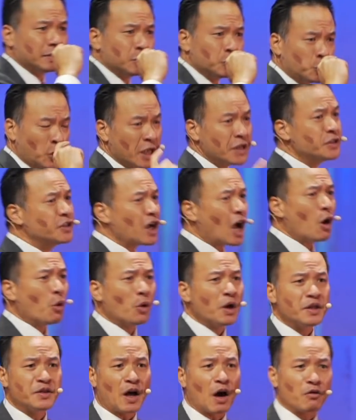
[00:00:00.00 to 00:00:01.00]
全教
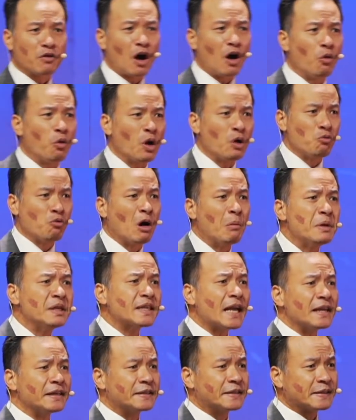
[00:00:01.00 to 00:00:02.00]
会祷告会，我们
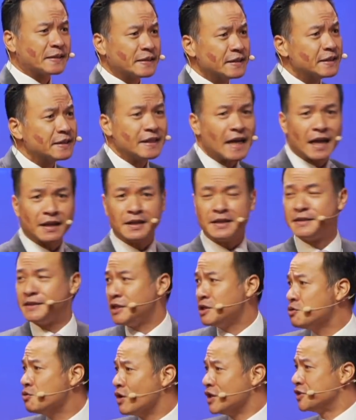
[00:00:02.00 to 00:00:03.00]
在思想的
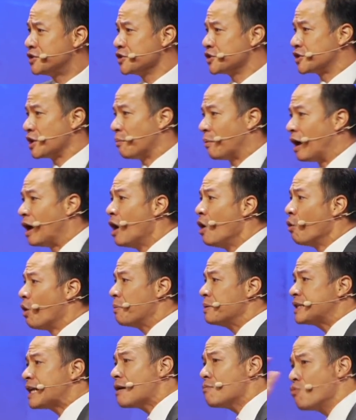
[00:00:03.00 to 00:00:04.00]
经文是什么？我
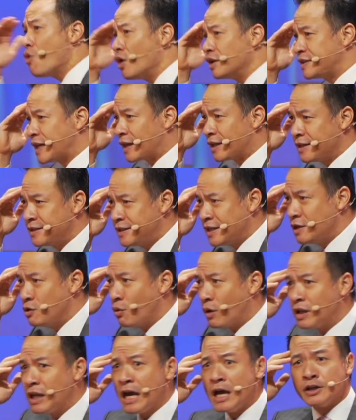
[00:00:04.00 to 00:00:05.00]
们在默想的经
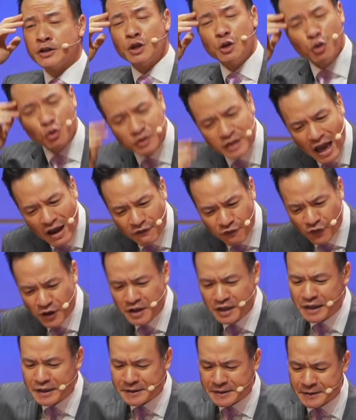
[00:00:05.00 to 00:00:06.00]
文是路加福
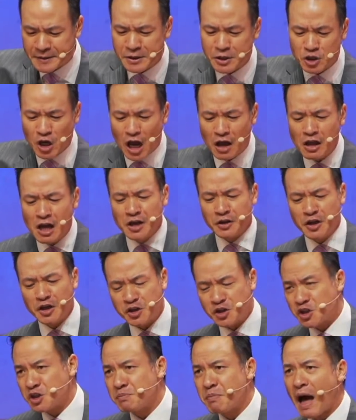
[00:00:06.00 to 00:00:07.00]
音第4章第
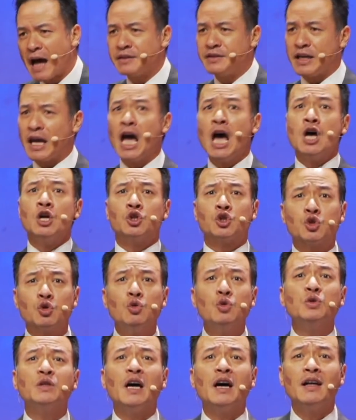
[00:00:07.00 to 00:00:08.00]
18节：
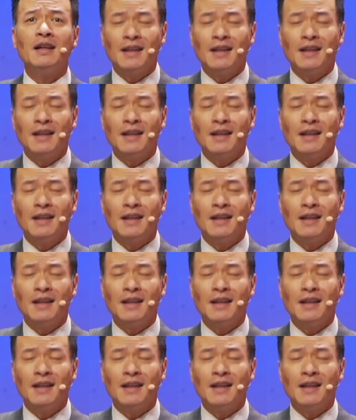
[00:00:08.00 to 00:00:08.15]
主的